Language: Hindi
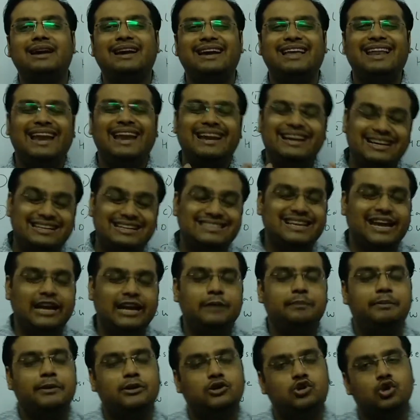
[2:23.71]
क्रेडिट
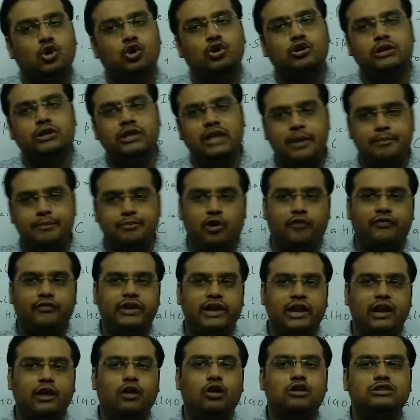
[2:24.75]
साइड पर शो होती है
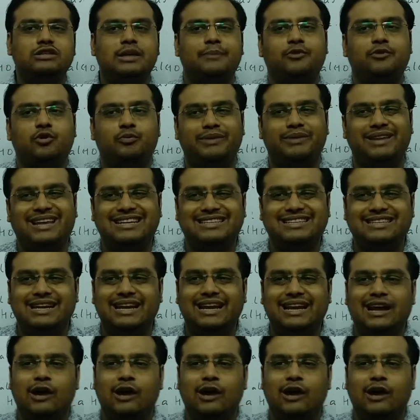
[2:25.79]
प्रॉफिट एंड लॉस अप्रोप्रिएशन